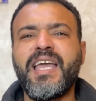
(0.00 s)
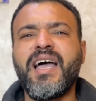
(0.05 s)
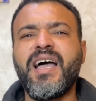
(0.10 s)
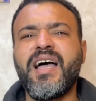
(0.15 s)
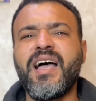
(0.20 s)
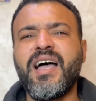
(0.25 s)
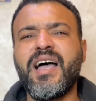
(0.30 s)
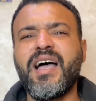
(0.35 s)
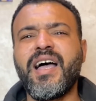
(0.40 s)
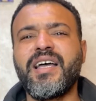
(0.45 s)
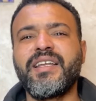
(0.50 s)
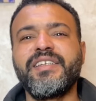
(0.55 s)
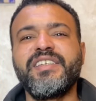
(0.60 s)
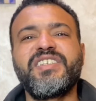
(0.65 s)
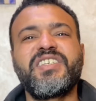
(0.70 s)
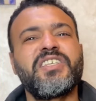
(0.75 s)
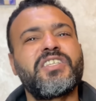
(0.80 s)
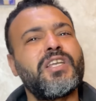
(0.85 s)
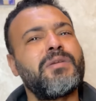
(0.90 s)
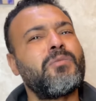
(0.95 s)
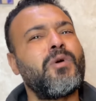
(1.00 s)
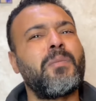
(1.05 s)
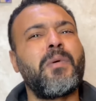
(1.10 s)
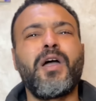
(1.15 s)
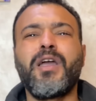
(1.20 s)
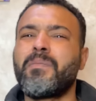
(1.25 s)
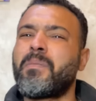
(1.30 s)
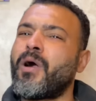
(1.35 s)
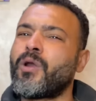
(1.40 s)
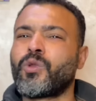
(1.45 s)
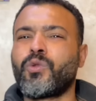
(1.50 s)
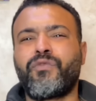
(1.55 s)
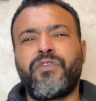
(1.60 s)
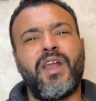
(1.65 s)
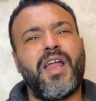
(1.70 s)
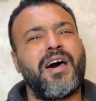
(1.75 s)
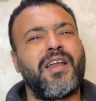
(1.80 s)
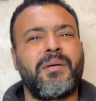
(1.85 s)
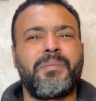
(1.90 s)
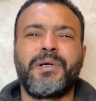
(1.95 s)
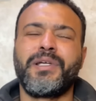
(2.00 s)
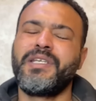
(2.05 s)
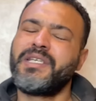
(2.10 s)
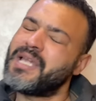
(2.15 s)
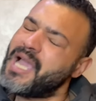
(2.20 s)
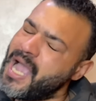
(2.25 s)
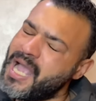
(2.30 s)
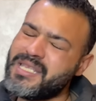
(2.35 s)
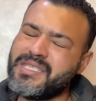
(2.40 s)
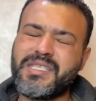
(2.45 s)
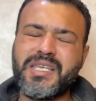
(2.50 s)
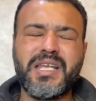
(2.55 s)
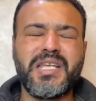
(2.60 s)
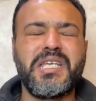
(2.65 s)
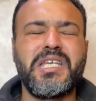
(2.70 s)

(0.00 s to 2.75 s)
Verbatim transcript: يا نسيت الموبايل برضو في العربيه انزل